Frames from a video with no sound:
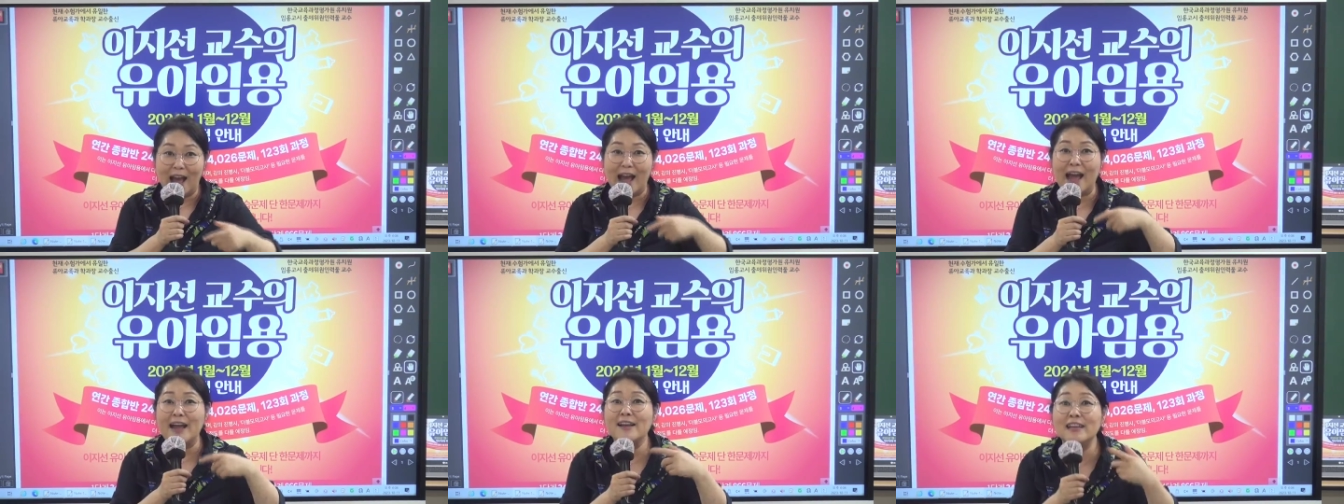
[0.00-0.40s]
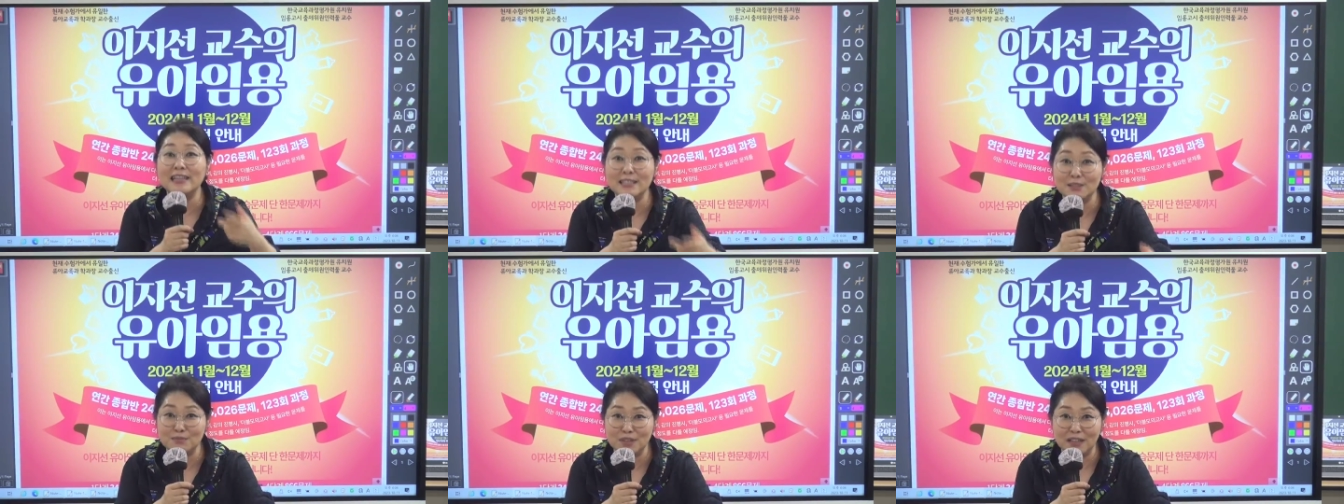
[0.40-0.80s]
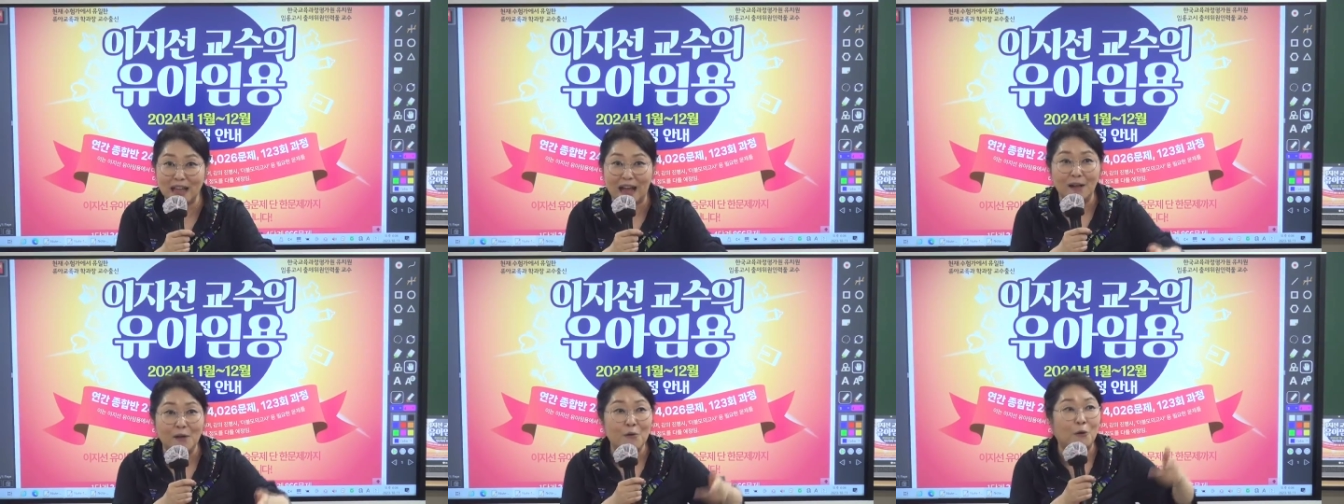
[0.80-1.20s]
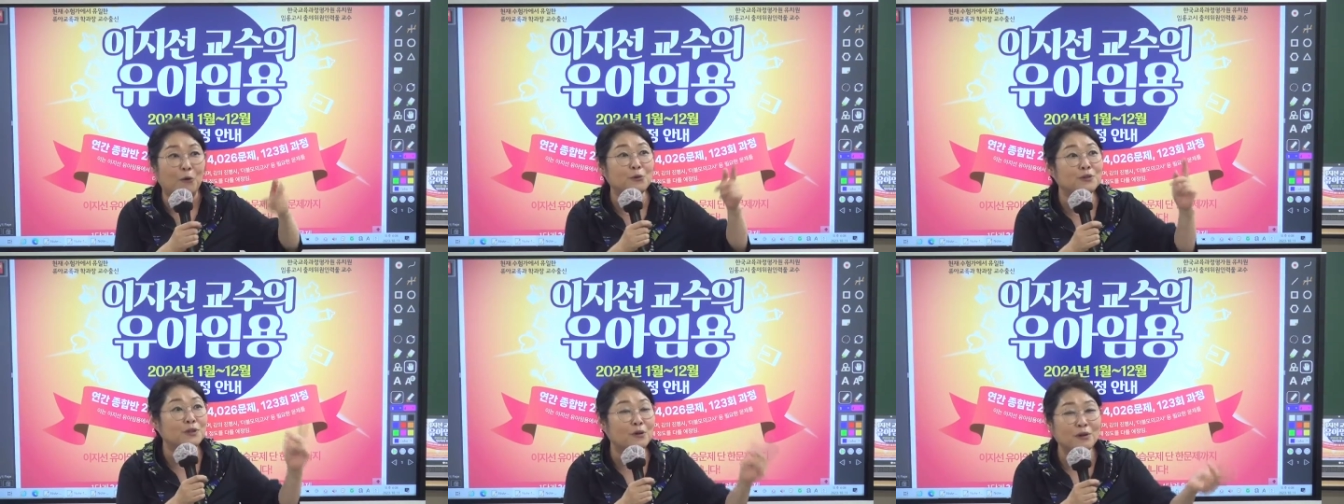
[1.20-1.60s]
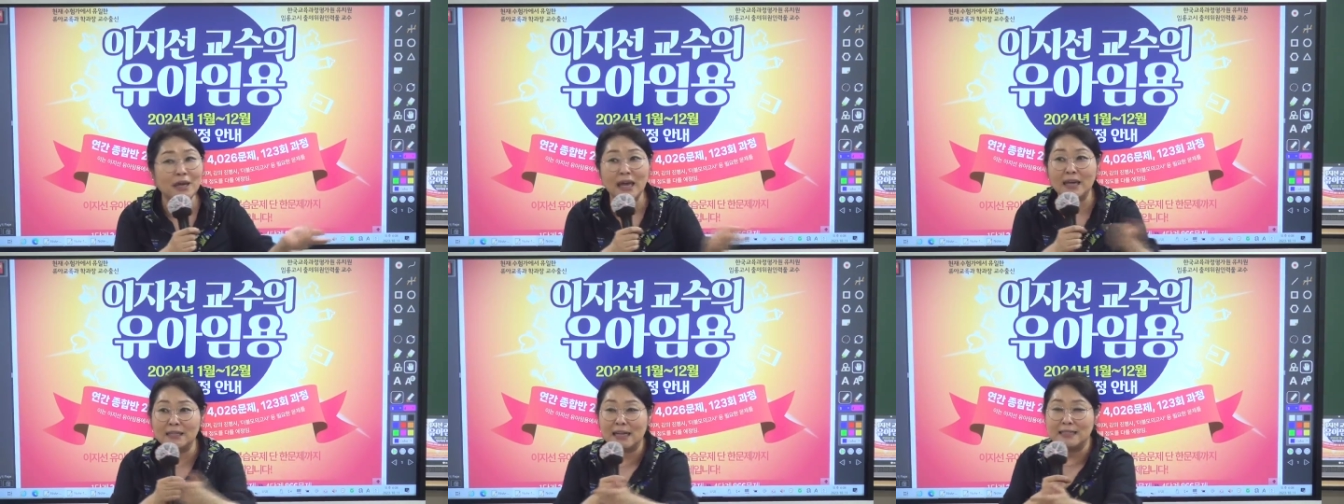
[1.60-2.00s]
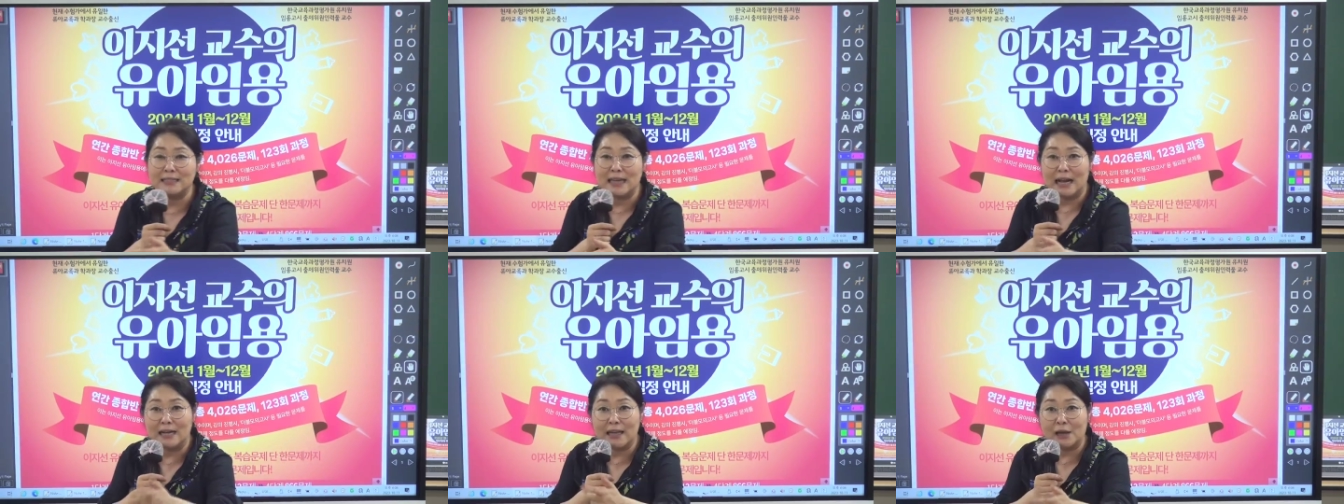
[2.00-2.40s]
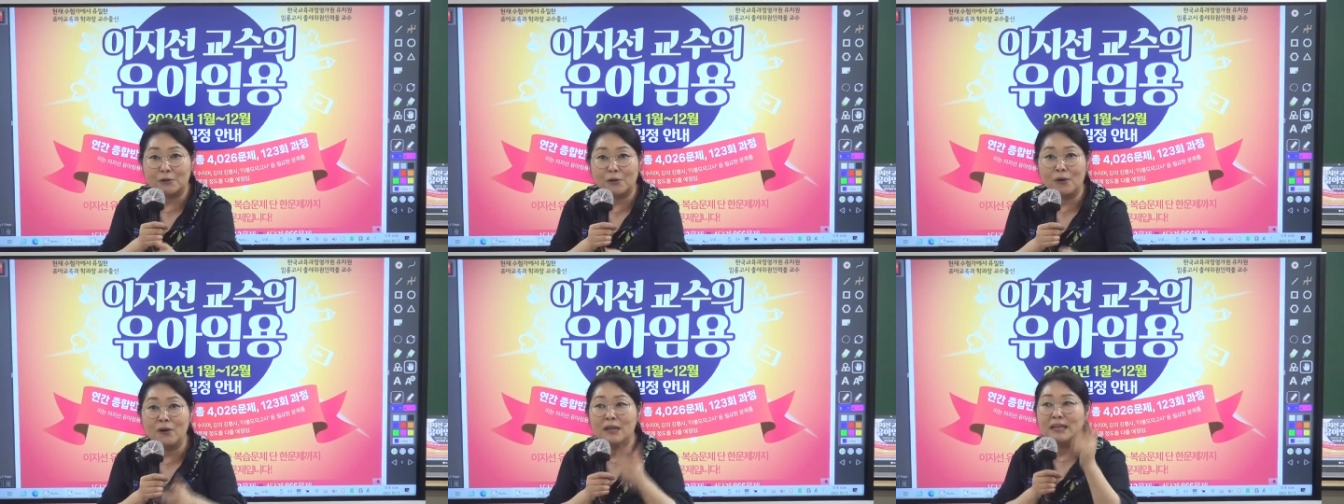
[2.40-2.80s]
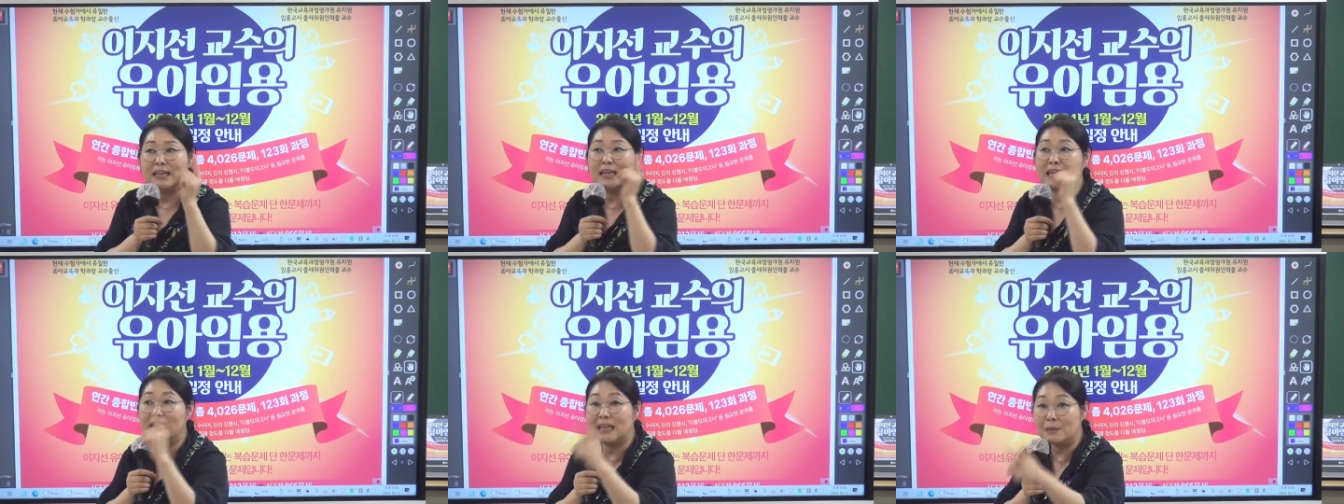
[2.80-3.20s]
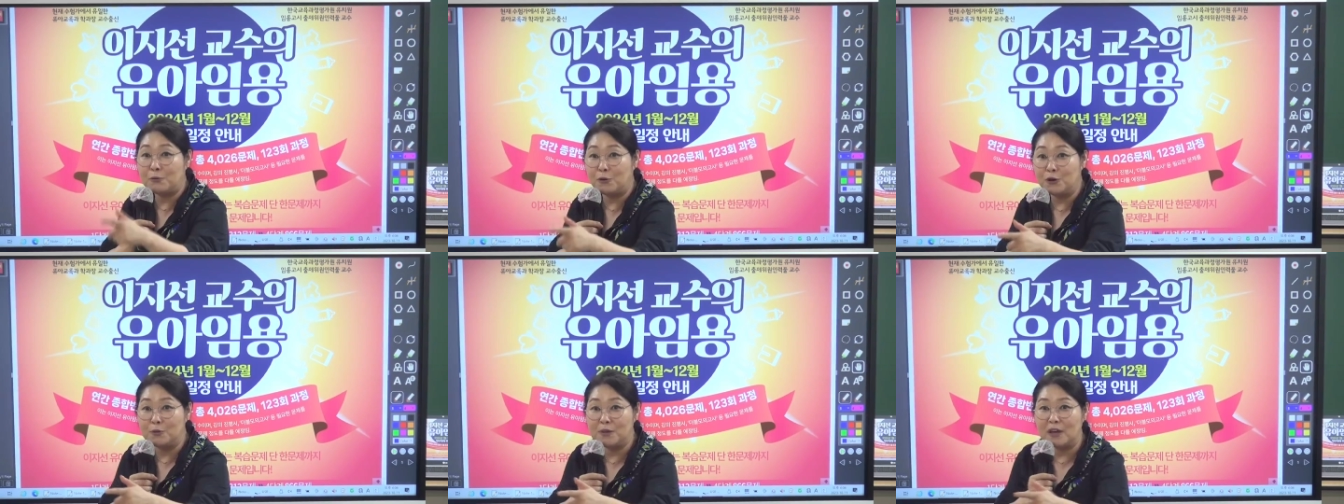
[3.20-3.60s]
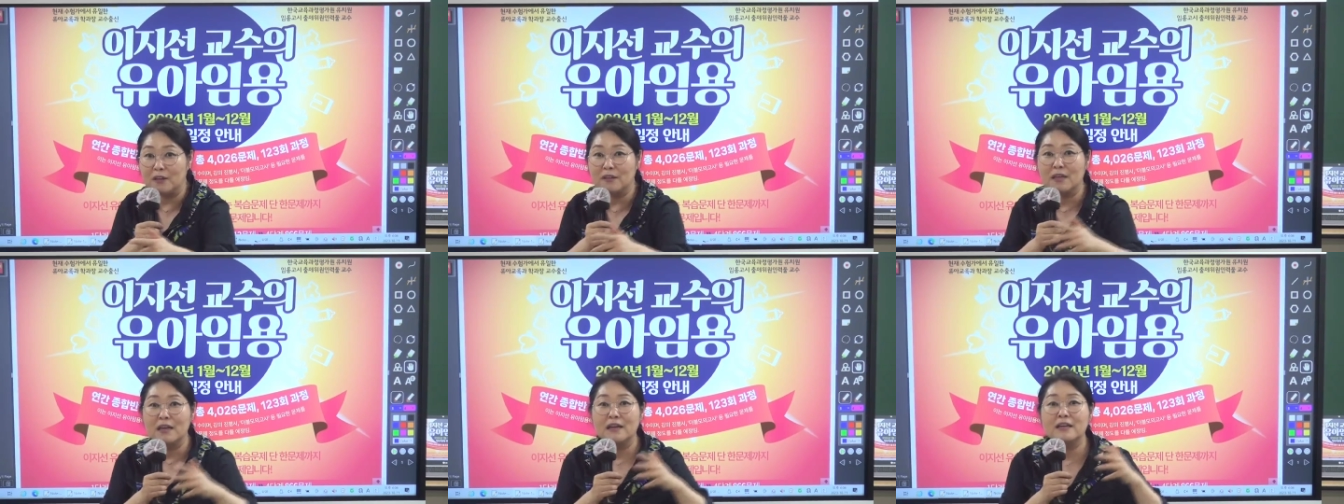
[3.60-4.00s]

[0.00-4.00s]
알겠습니다. 어떻게 해야 될지 알겠고 길이 보이면